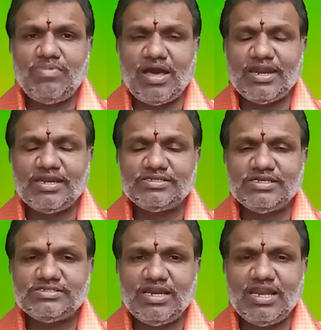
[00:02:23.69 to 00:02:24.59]
పారాయణ
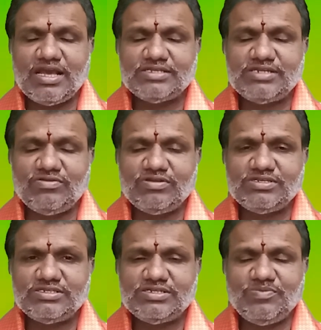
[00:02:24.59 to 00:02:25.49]
చేసిన లేక శ్రవణం
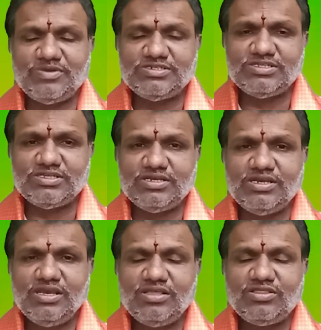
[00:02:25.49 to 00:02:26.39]
చేసిన మంచిది
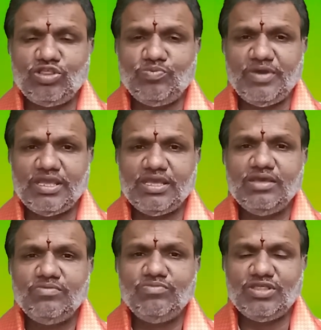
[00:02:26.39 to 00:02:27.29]
తదుపరి
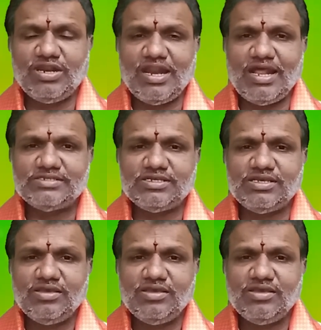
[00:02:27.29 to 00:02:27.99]
మిథున రాశి